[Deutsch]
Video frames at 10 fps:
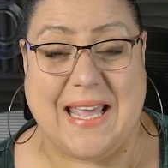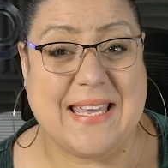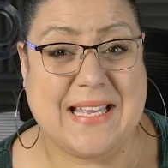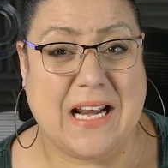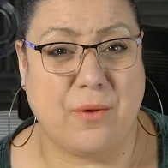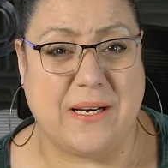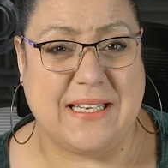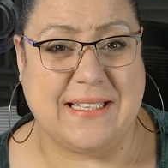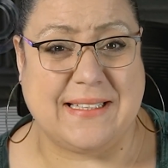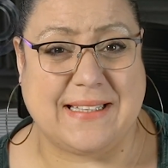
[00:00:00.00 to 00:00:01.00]
ich glaube
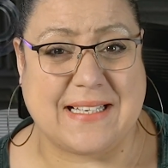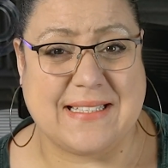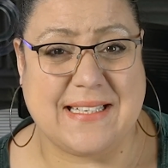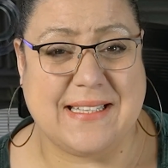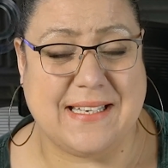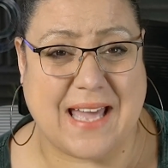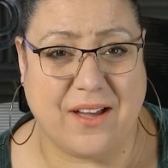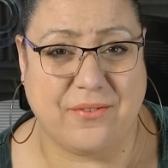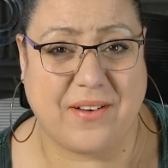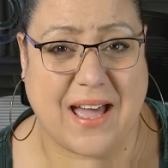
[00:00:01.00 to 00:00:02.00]
nicht, dass sich die
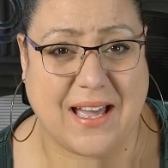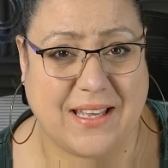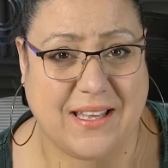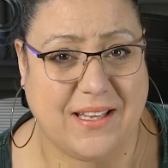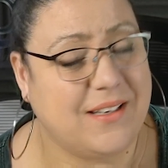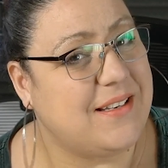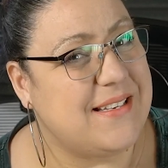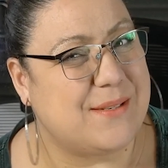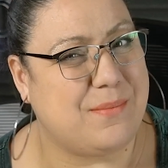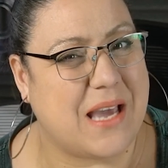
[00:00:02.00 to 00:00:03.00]
Nachfrage in
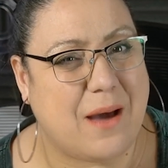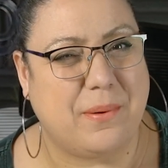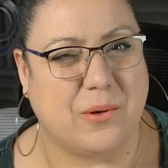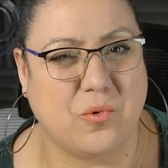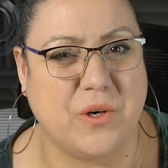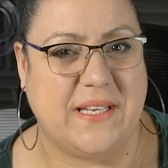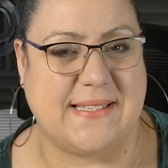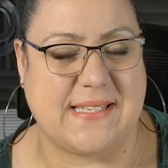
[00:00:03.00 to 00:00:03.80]
diesem Jahr beruhigt,